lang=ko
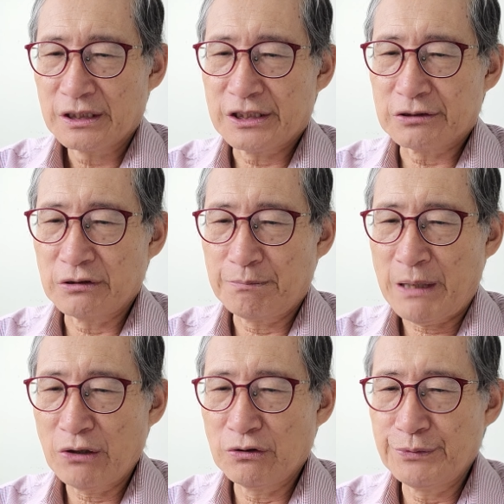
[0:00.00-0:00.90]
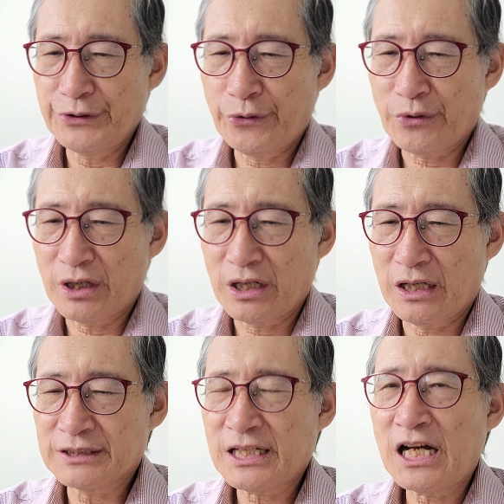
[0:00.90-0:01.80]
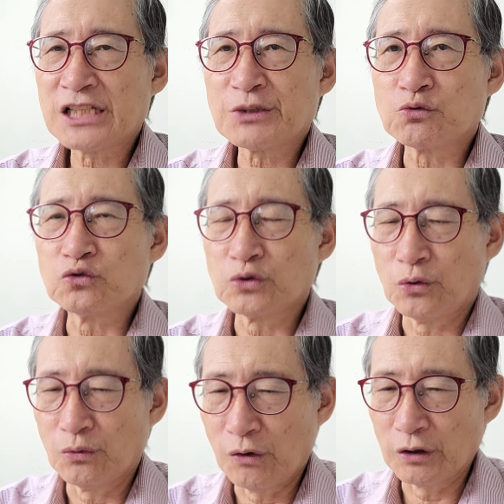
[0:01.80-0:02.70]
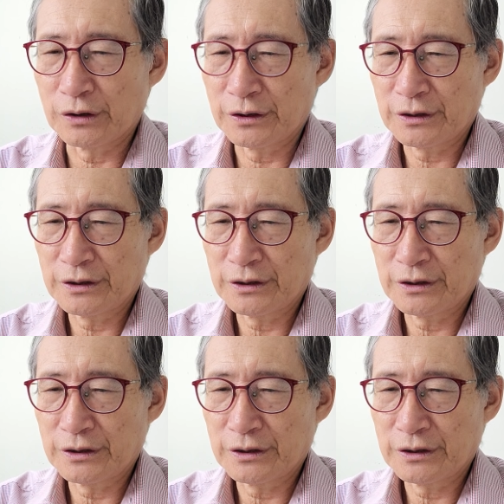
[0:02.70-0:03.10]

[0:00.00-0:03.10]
기술 파급 효과가 49조 원,